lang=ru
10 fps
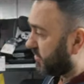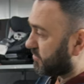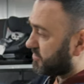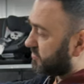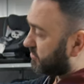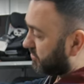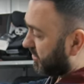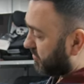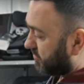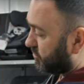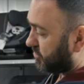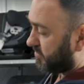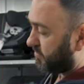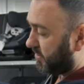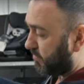В общем, сюда
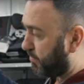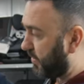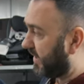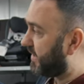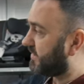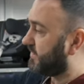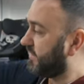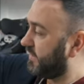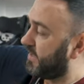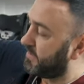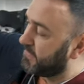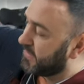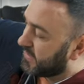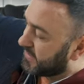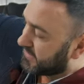можно прям богатыря
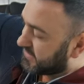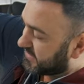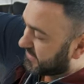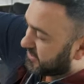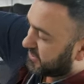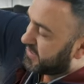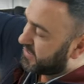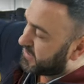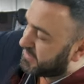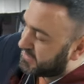сажать.